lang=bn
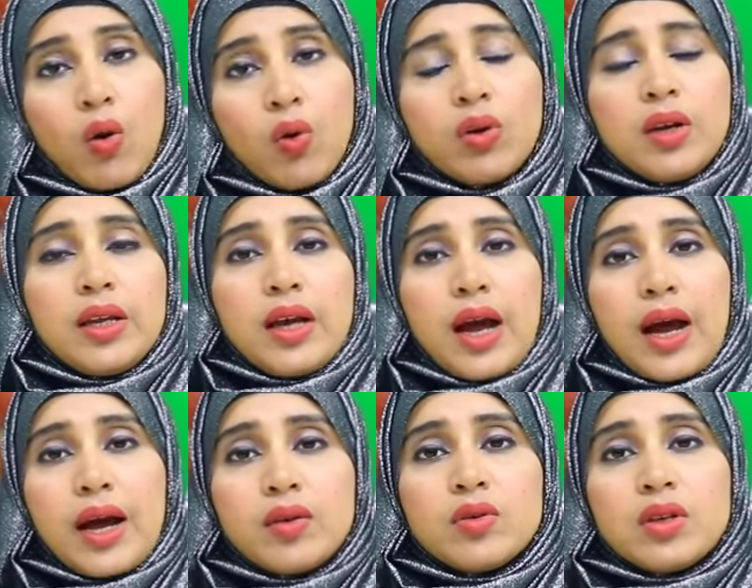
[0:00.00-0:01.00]
অনলি
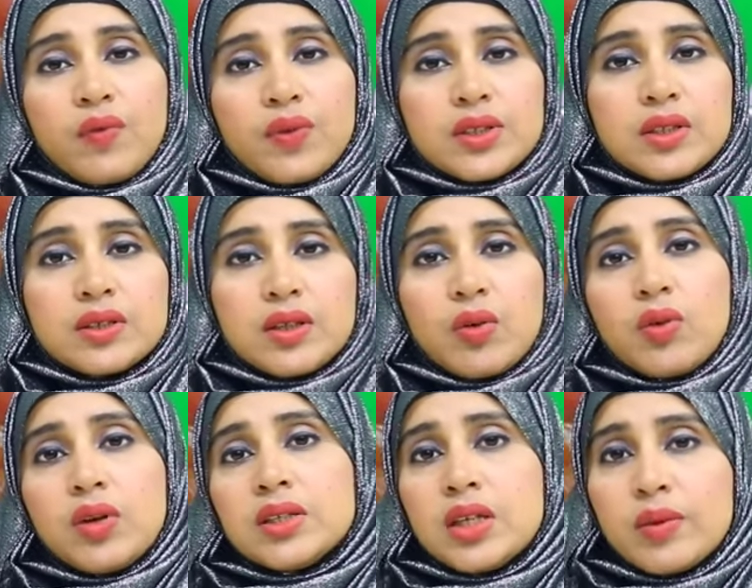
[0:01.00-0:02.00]
আয়রন ডেফিসিয়েন্সি
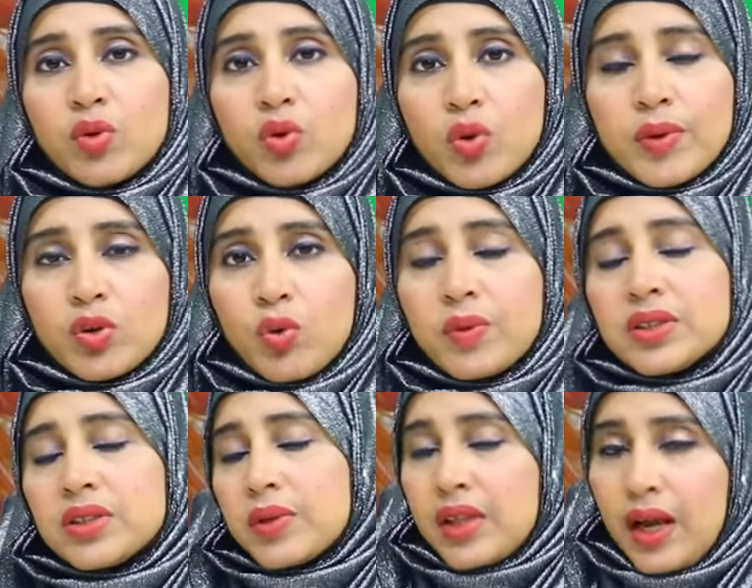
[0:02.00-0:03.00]
হলেই যে হিমোগ্লোবিন কমে
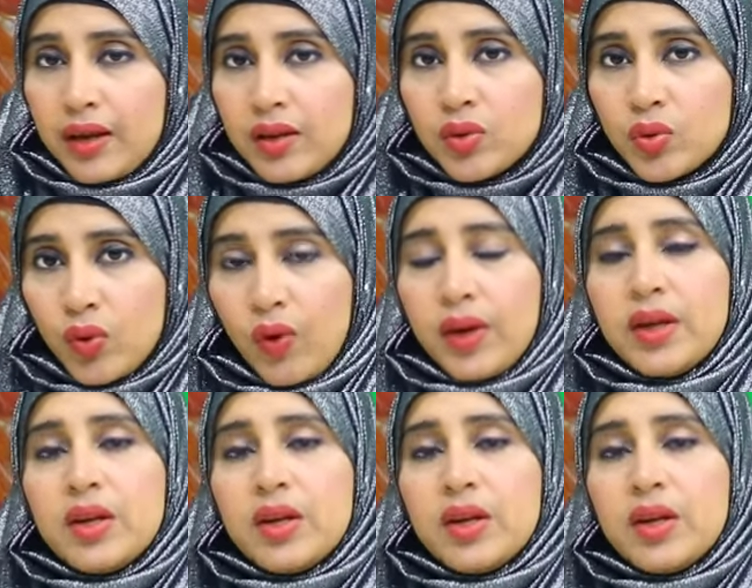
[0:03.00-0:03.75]
যাবে তা কিন্তু নয়